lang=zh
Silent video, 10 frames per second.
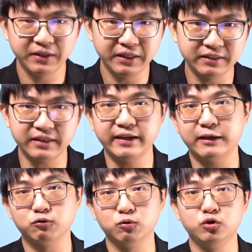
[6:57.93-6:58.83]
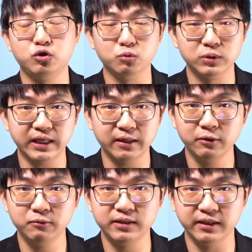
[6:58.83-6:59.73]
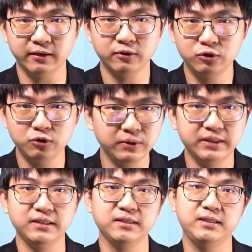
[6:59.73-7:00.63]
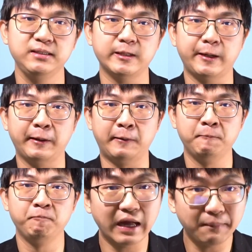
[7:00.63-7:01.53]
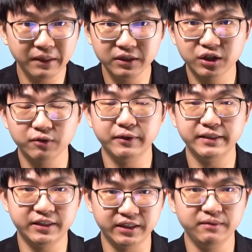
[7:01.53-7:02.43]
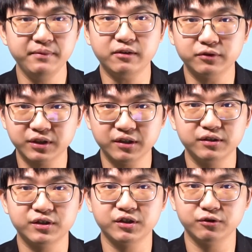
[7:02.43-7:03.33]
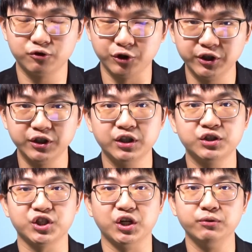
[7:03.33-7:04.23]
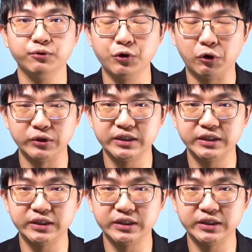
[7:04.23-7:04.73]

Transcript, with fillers: 以赛亚书九章六节就已经记载了，他名称为奇妙测试全能的神永